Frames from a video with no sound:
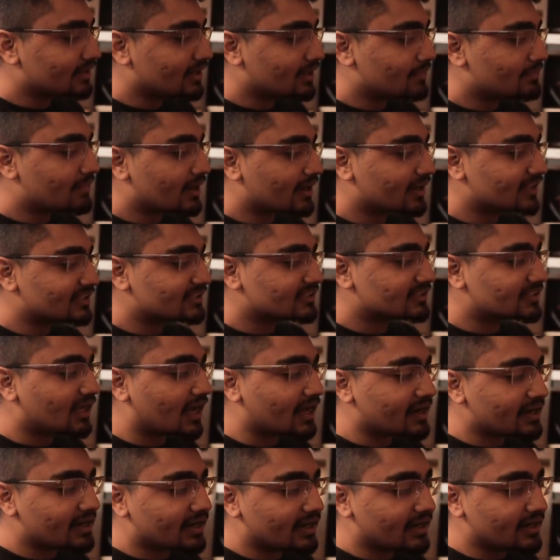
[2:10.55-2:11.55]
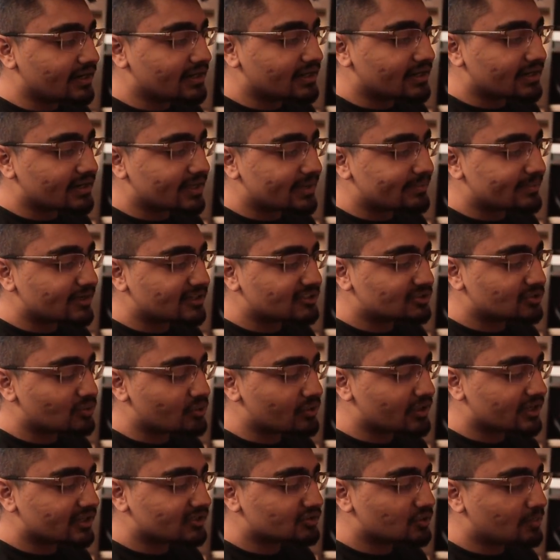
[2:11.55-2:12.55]
ये बाकी सारे इंडिया तो
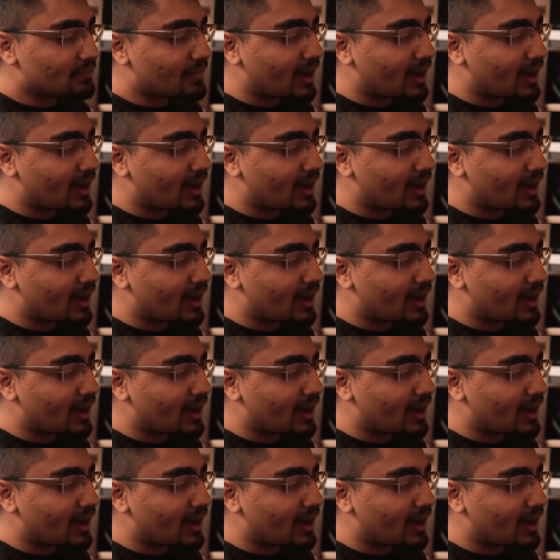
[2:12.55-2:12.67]
के